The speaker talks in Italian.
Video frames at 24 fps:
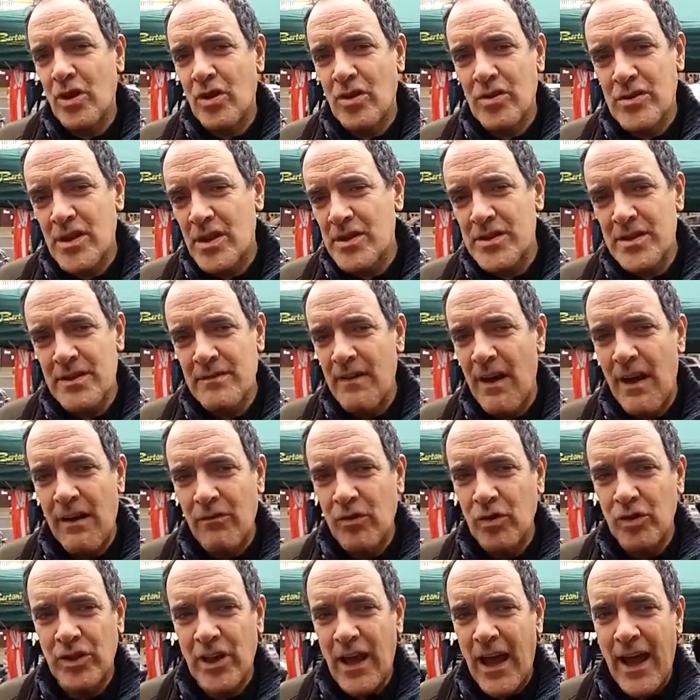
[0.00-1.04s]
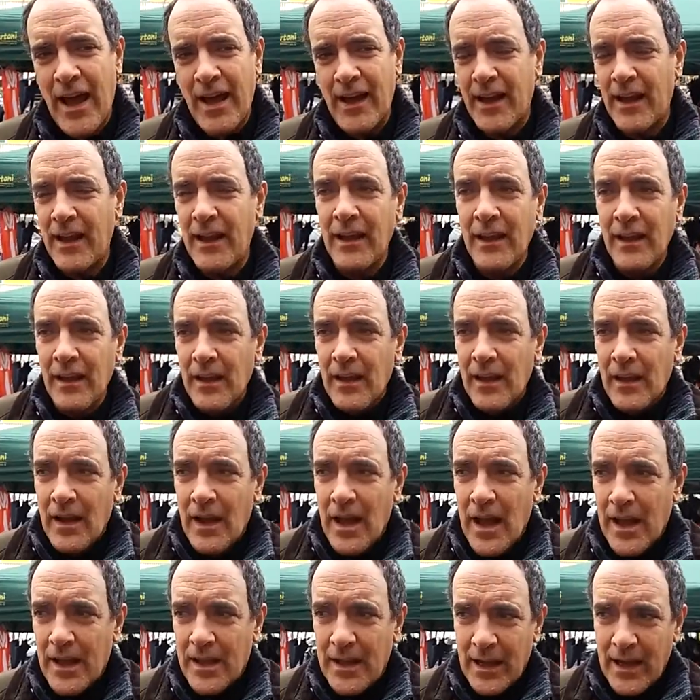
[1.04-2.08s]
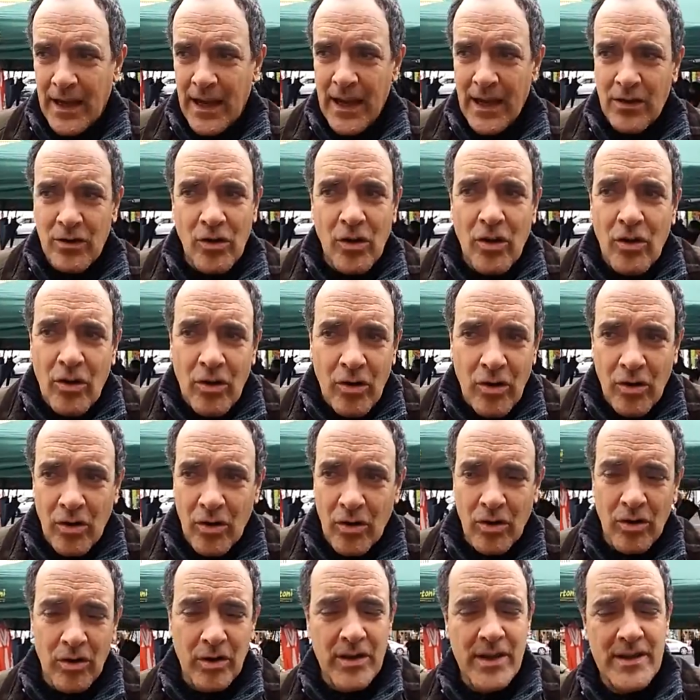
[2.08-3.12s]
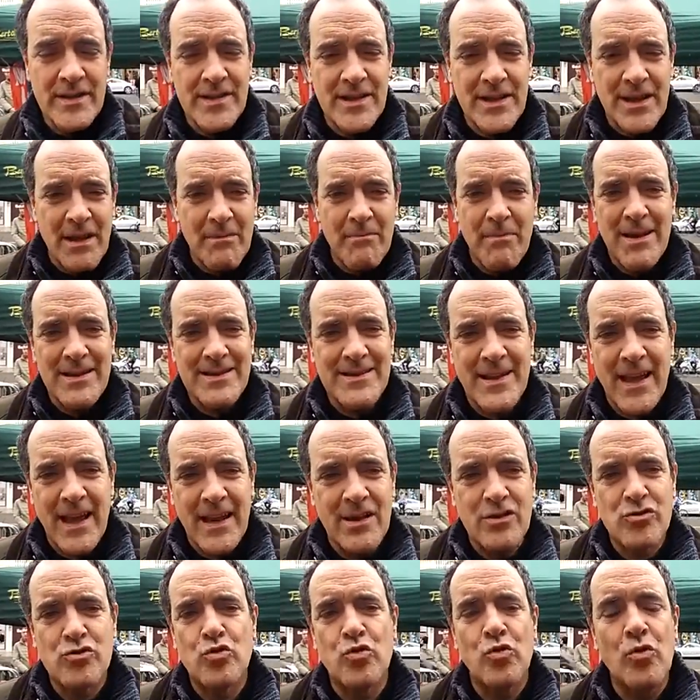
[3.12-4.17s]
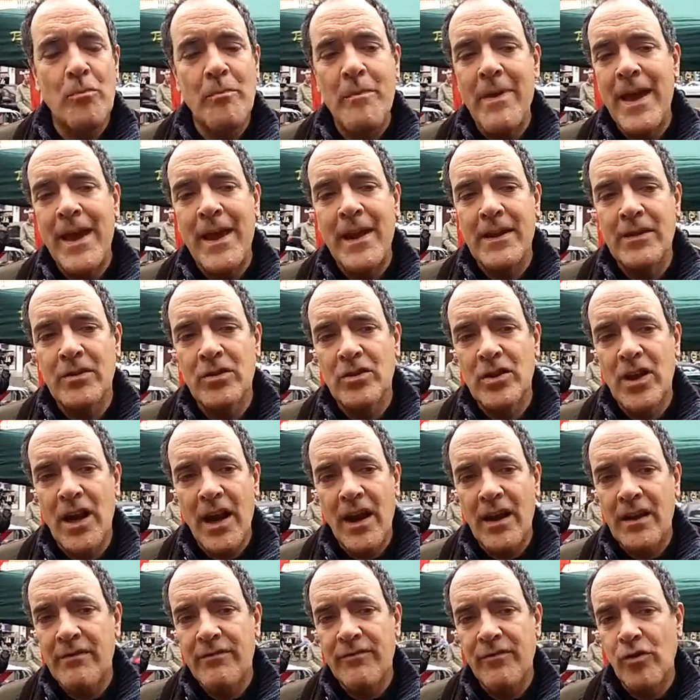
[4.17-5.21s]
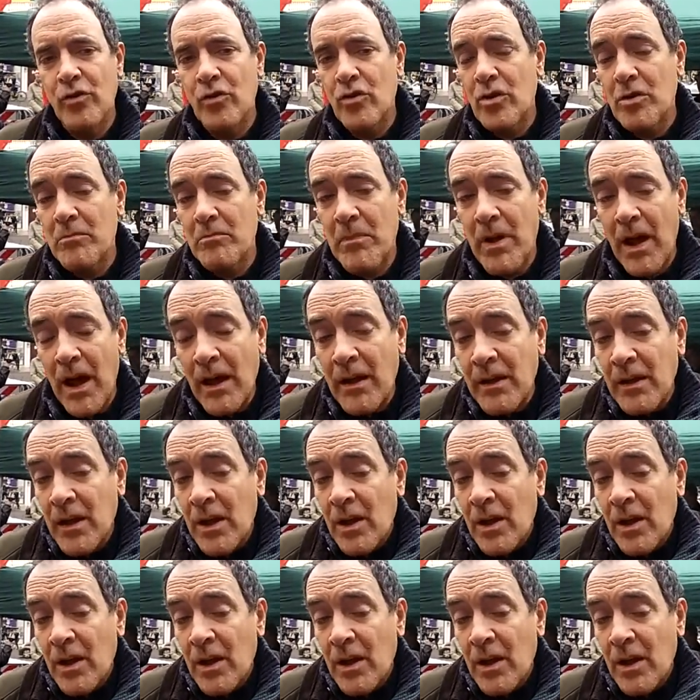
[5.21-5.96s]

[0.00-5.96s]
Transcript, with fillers: che cosa si va a votare e credo che si debba stare sul merito della riforma.